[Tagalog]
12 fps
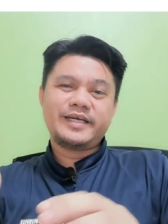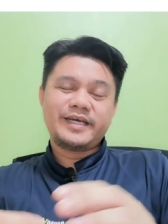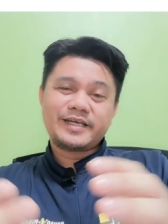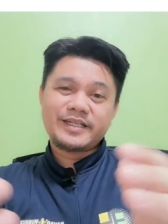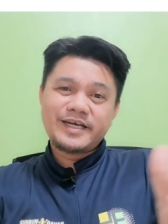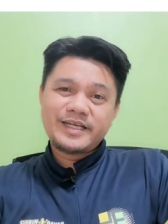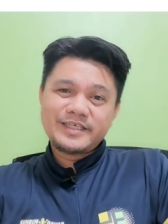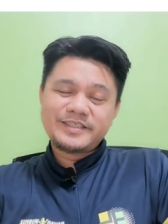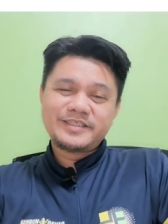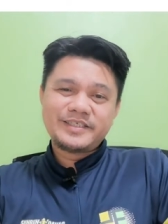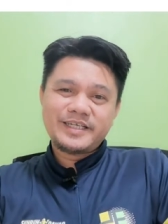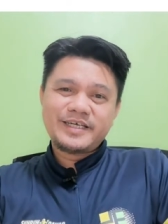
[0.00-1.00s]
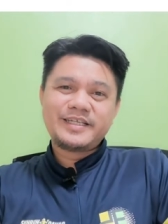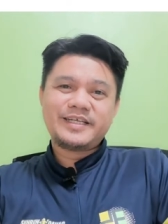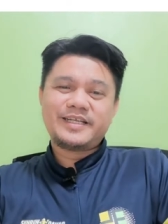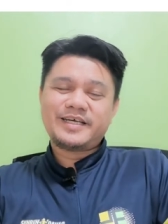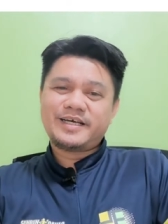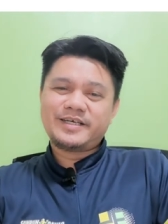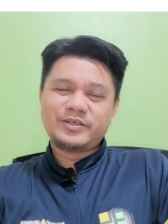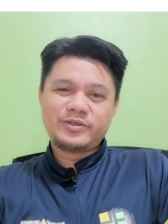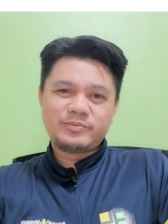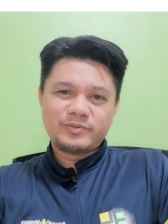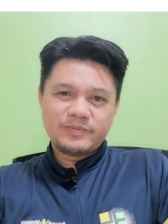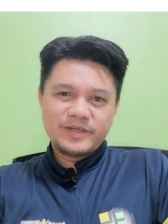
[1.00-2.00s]
i-acknowledge nila na
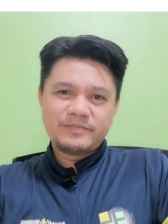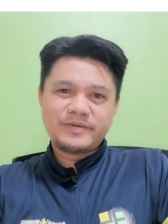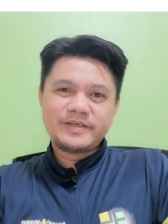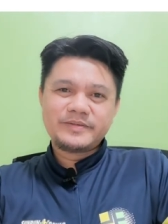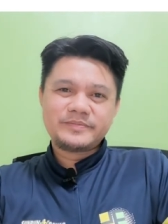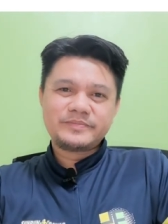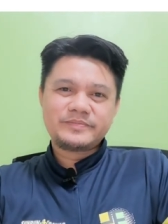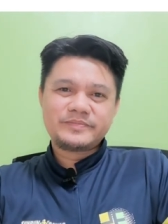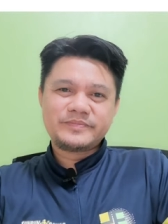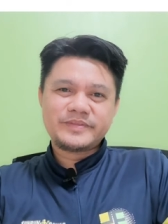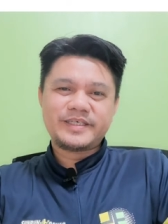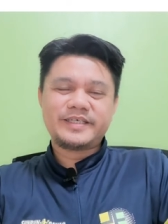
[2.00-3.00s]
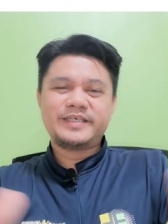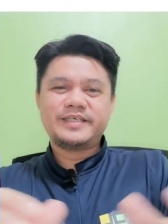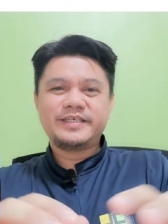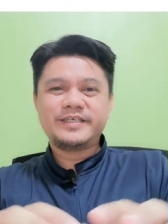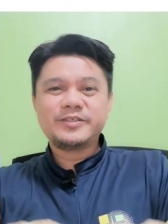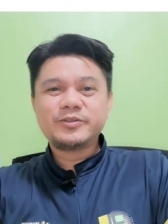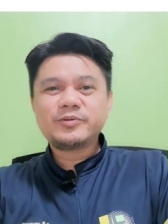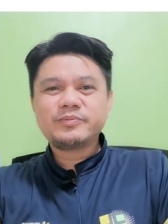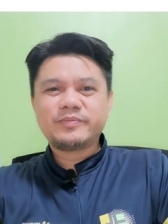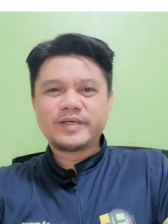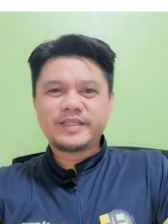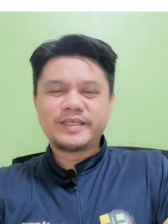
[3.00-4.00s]
naagi problema, kay gi-solve
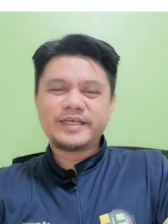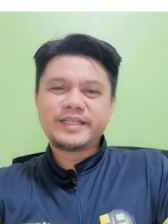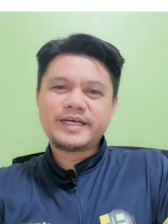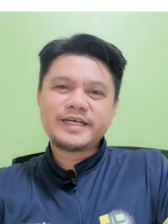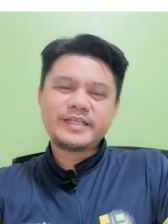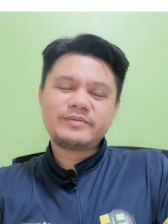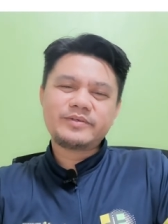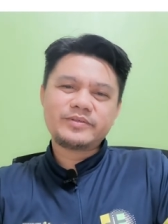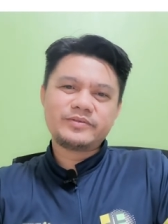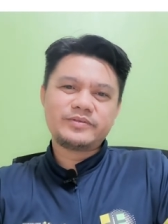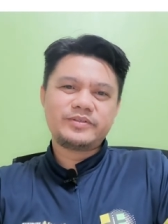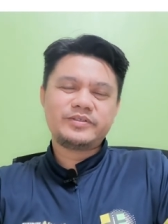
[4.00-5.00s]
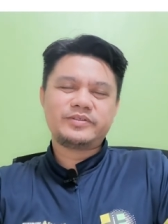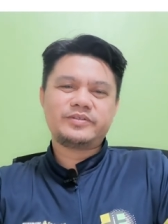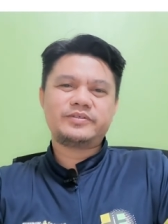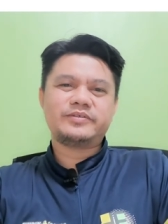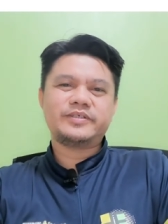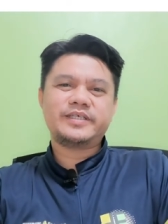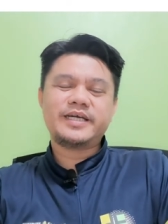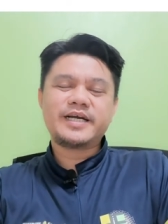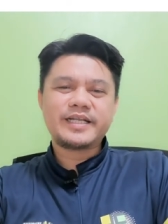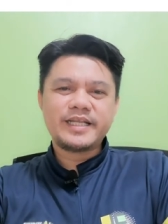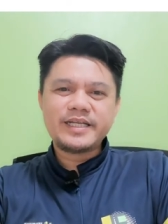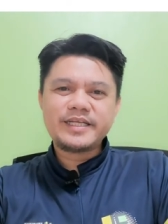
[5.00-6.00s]
man, gihatagan mag solusyon. So,
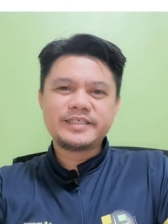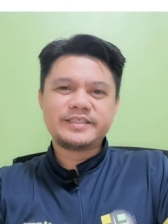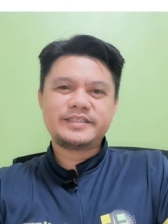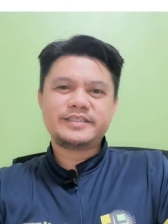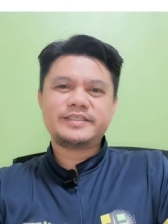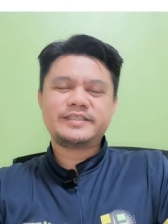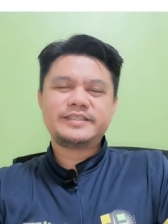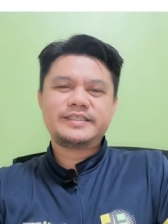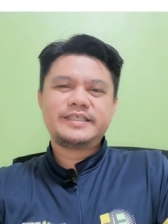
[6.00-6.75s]
acknowledge